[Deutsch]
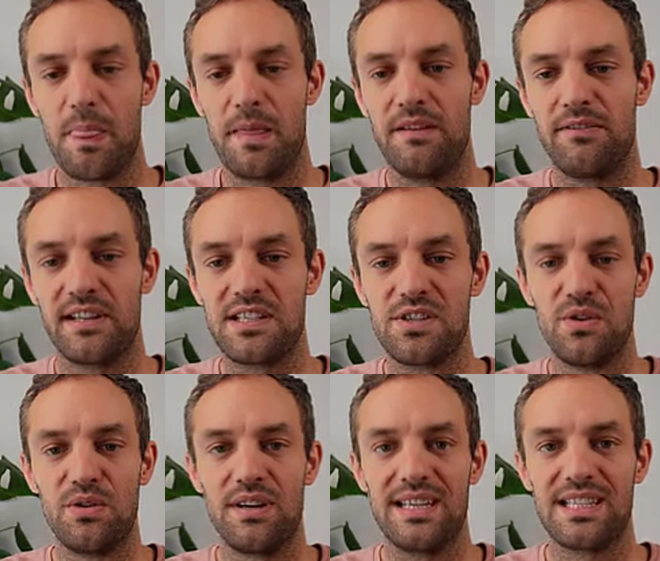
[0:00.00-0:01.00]
Die
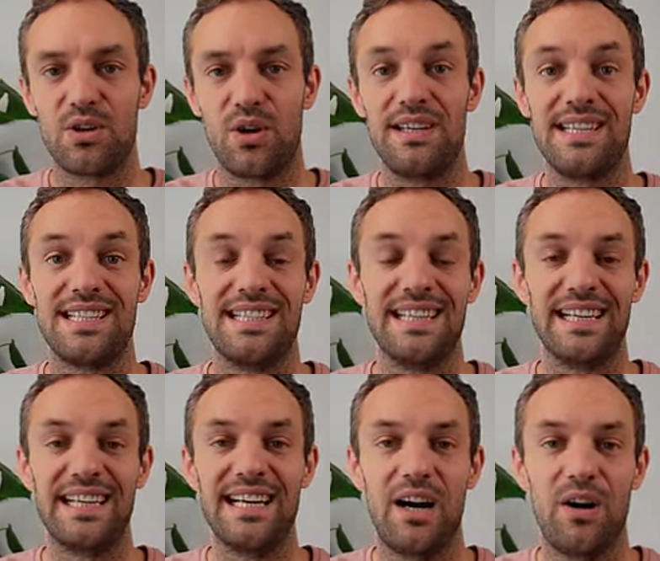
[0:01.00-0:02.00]
Inflation ist deutlich
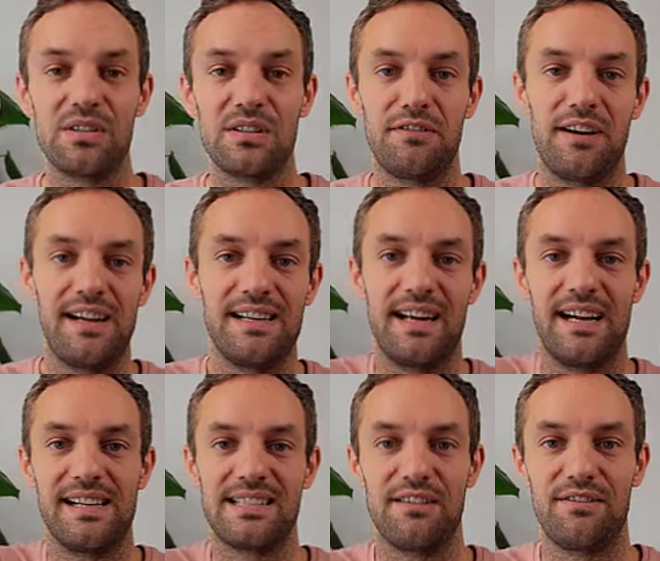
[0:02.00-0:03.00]
geringer ausgefallen
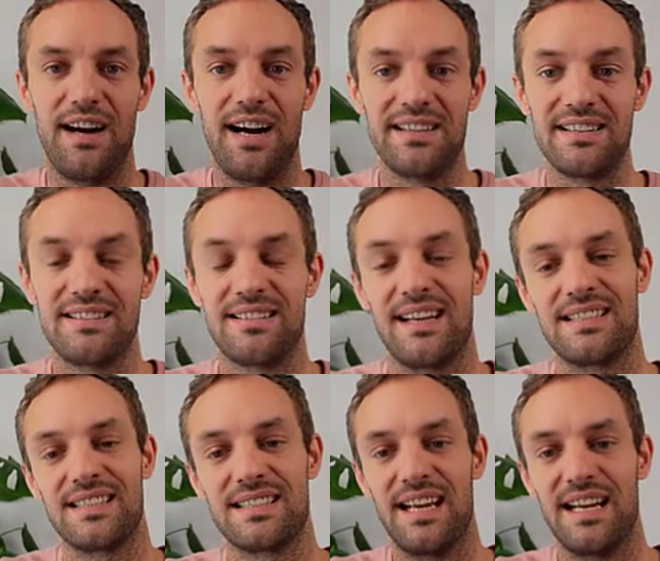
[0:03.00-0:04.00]
als erwartet. Das
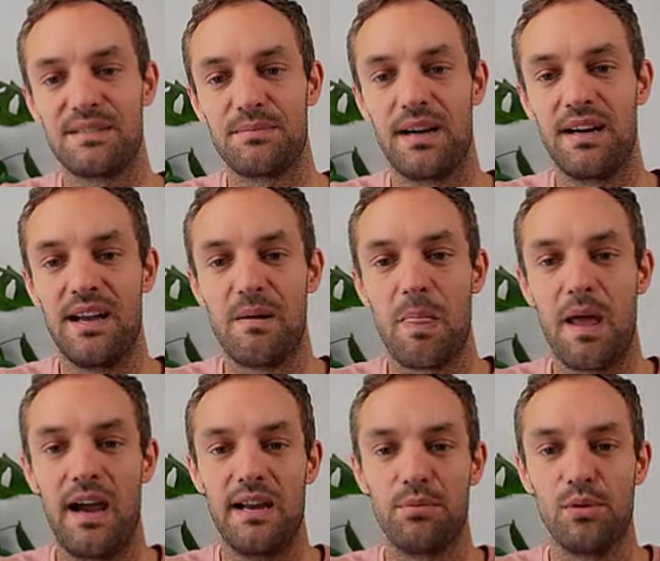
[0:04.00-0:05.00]
ist erstmal
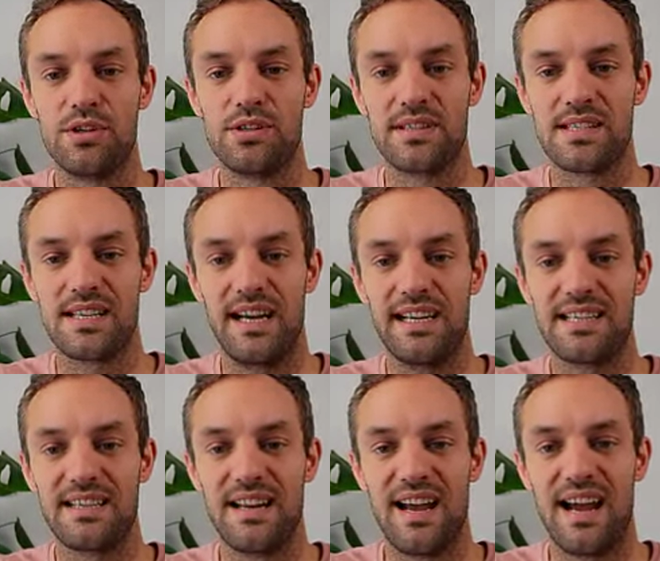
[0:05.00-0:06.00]
ein bullisches
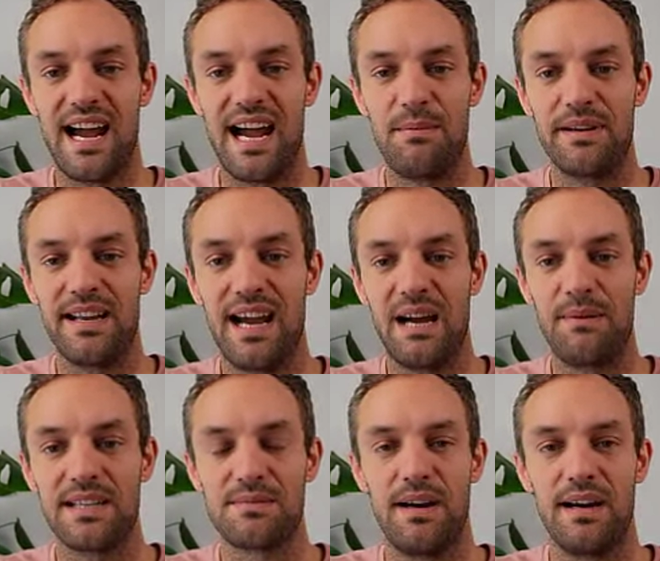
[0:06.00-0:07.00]
Zeichen. Aber der
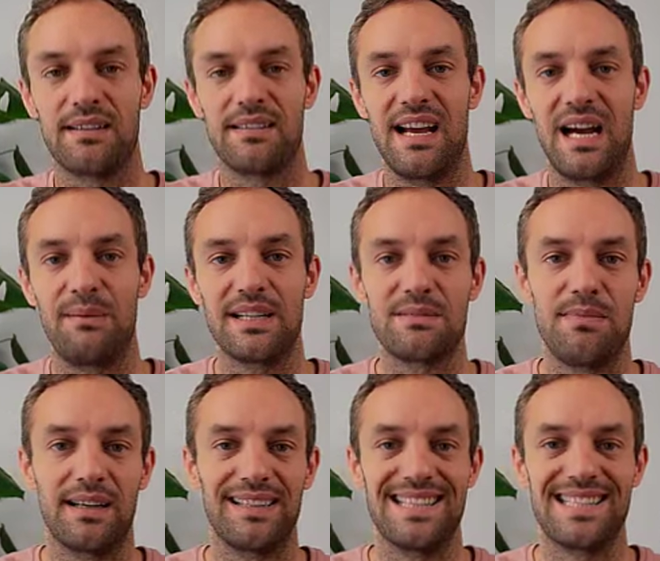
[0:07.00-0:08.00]
Arbeitsmarkt, der
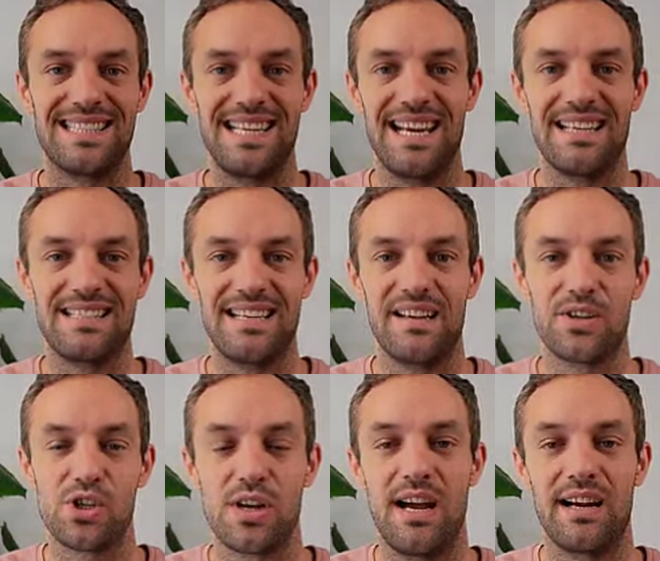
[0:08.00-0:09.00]
Arbeitsmarkt ist sehr, sehr
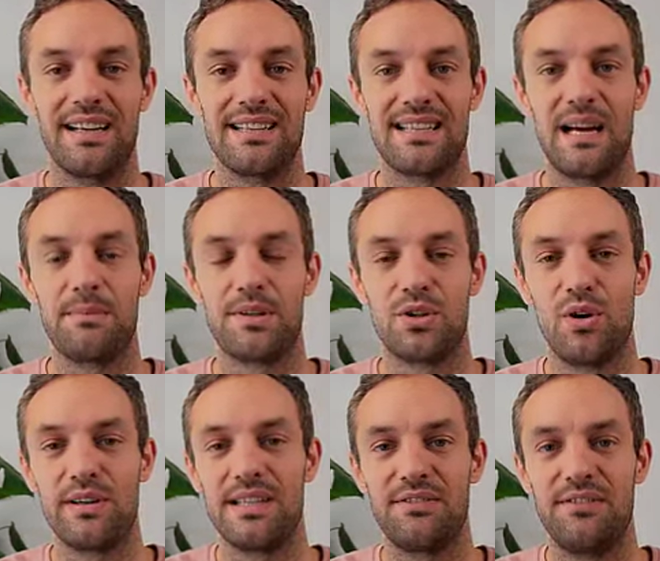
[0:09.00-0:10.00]
stark. Es gab
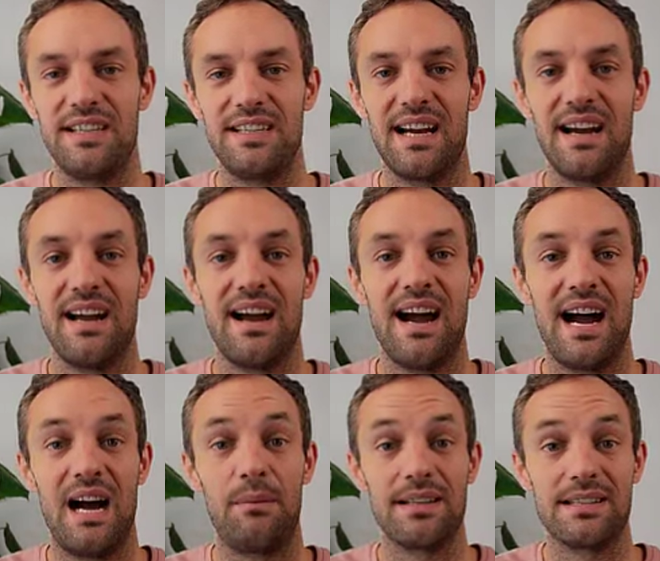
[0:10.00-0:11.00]
deutlich weniger
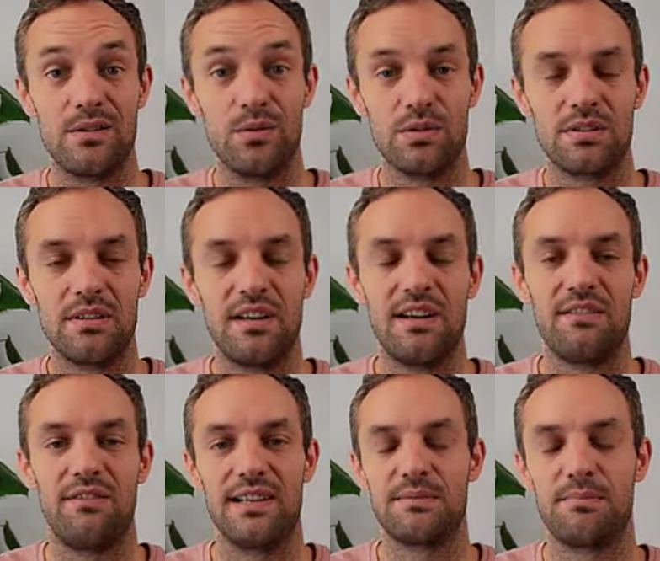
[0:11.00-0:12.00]
Arbeitslose.
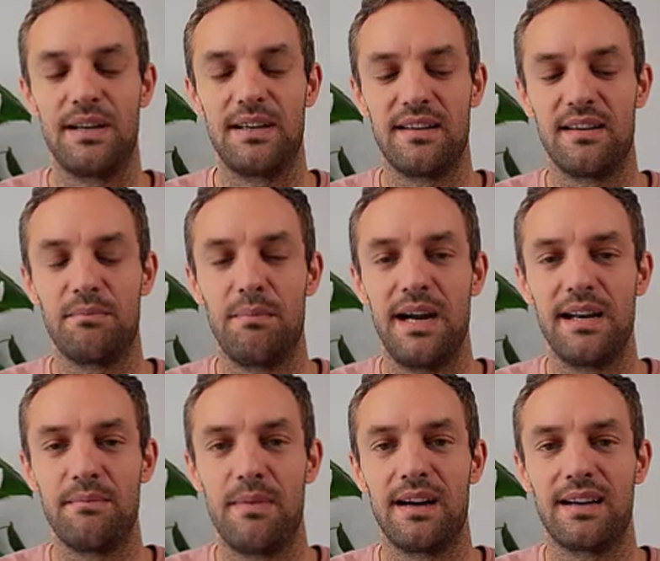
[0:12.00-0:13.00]
Was man
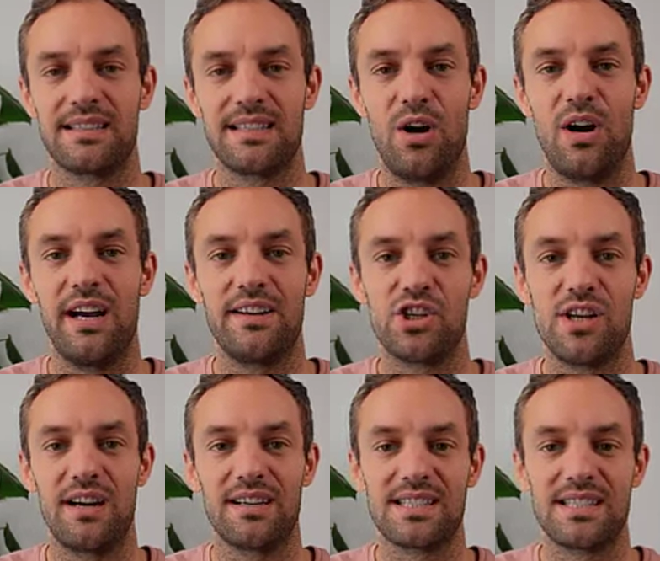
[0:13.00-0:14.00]
meinen mag, ist auch ein
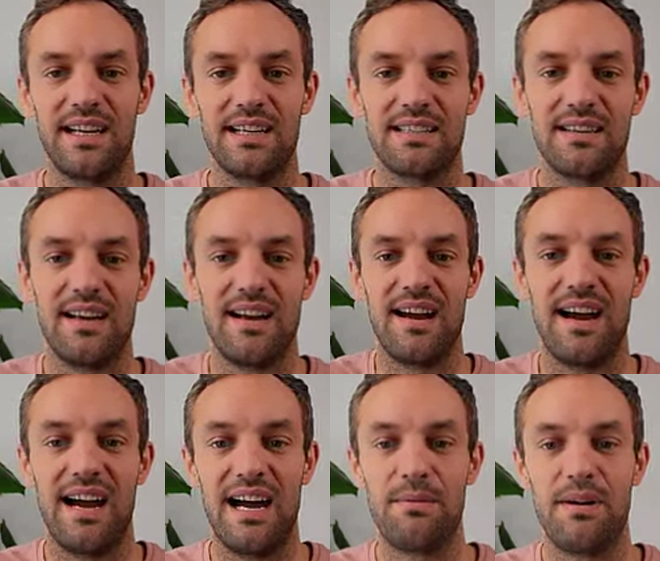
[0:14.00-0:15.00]
starkes Zeichen.
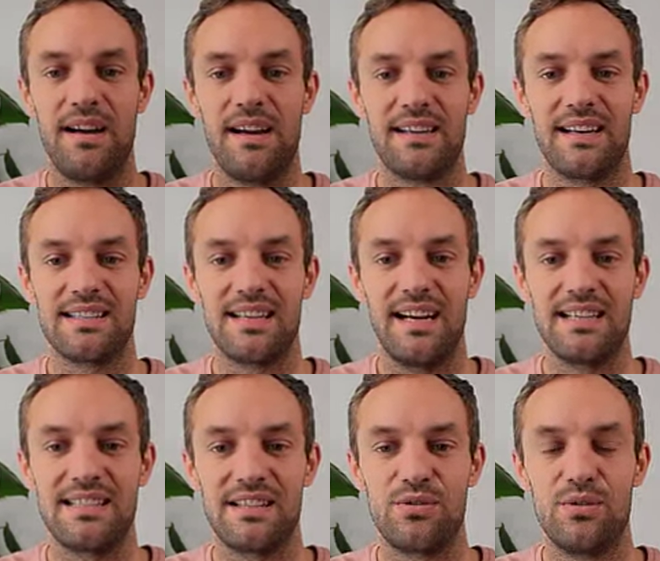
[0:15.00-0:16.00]
Aber das
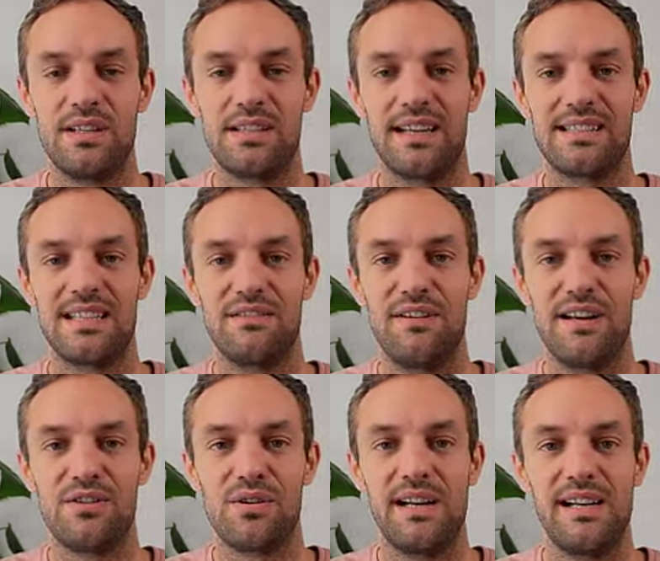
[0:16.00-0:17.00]
heißt natürlich, dass
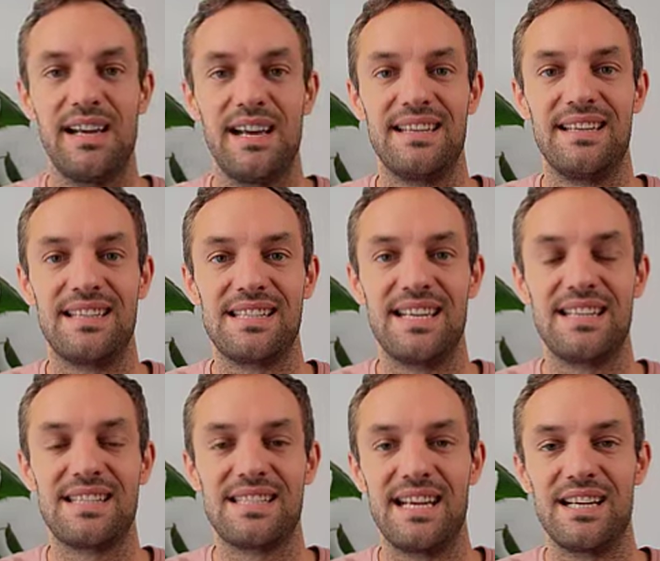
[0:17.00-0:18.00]
eventuell die
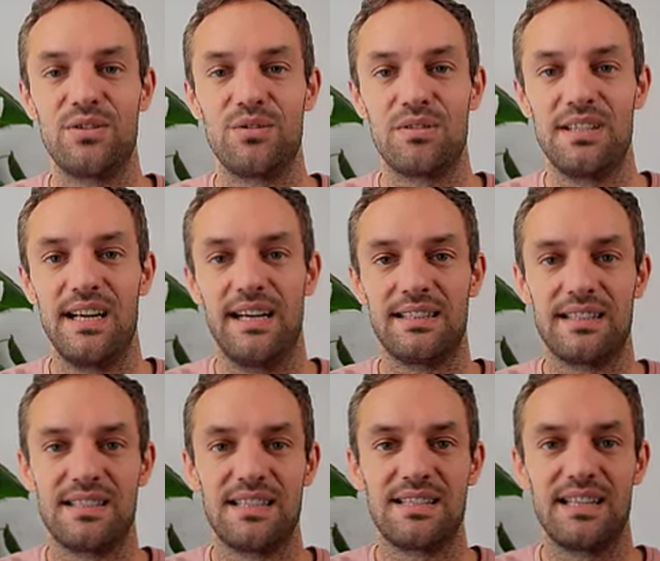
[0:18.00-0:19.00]
Zinssenkung, die erste
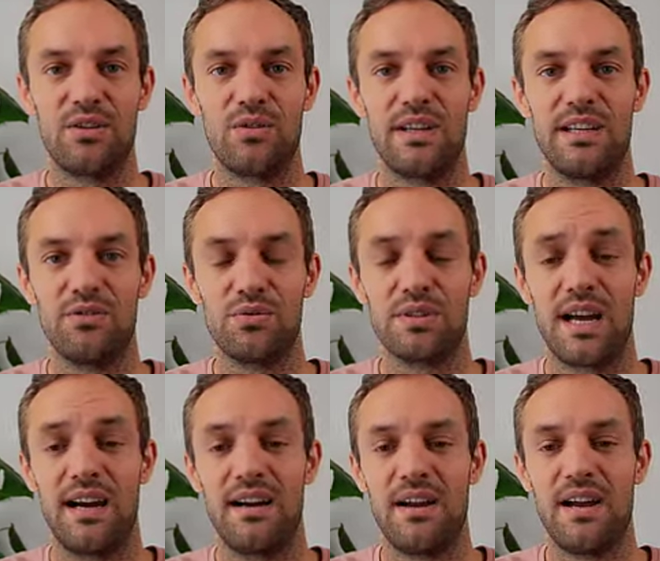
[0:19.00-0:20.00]
Zinssenkung in den
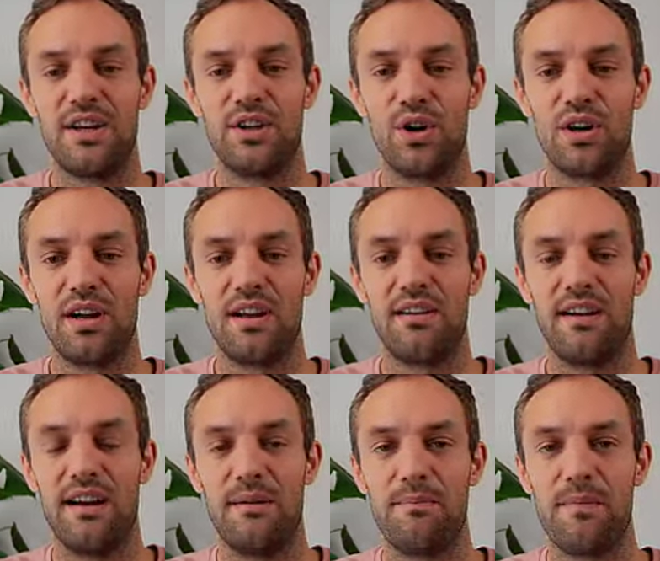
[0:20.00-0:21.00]
USA noch
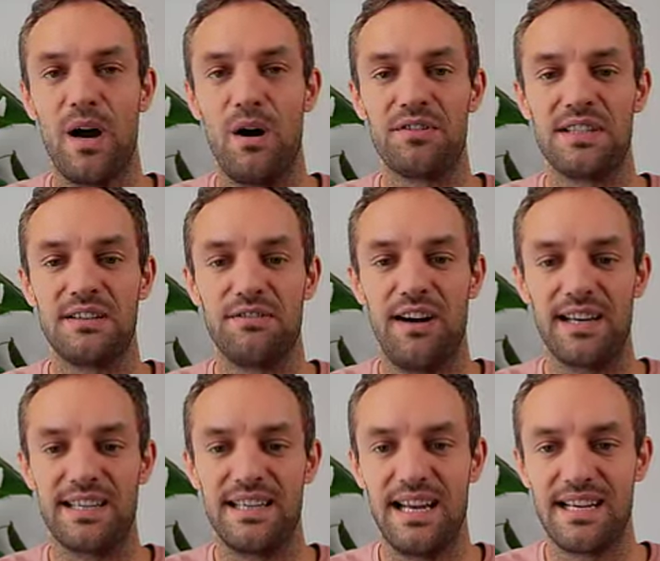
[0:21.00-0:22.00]
ähm, auf sich
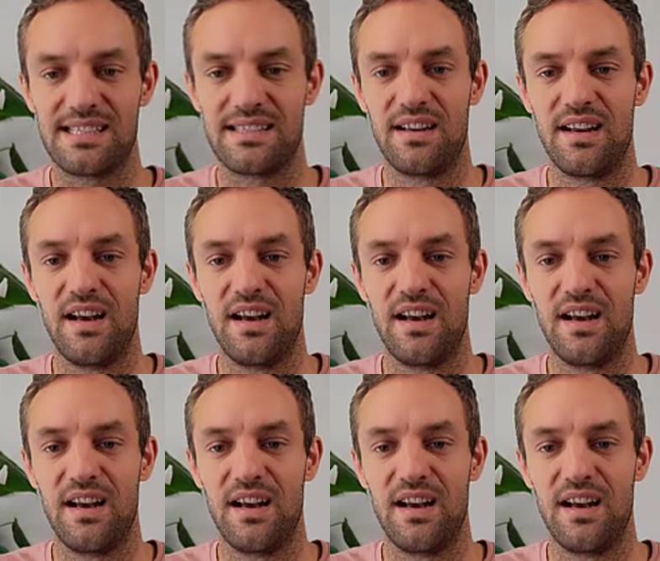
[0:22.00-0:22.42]
warten lässt.